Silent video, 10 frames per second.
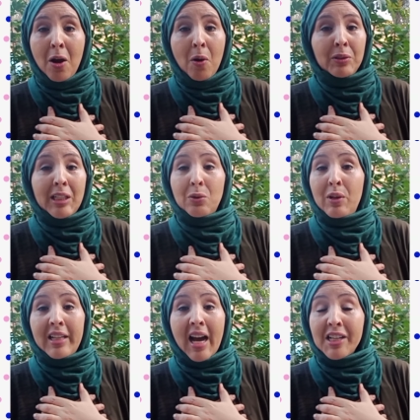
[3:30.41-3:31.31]
وتتقول
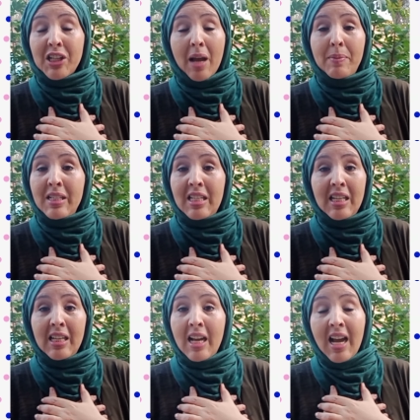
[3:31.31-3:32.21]
لك هرجع
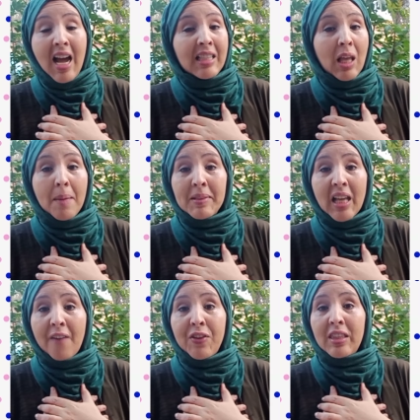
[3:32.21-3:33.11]
بنتي حتى ما
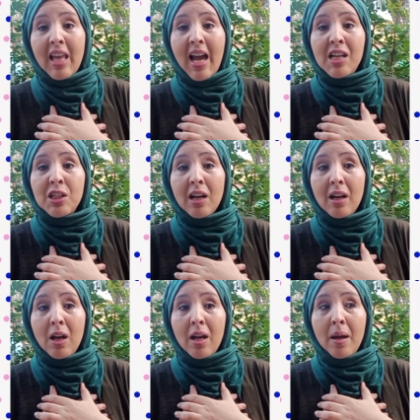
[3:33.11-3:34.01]
تخافي حتى حاجه
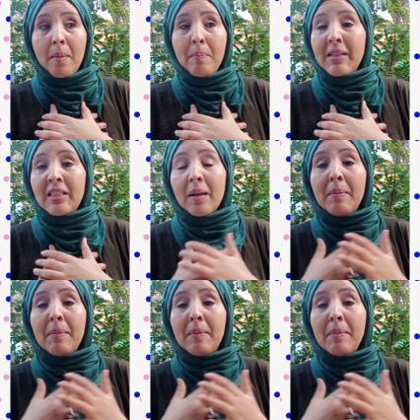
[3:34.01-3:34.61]
ما تخ...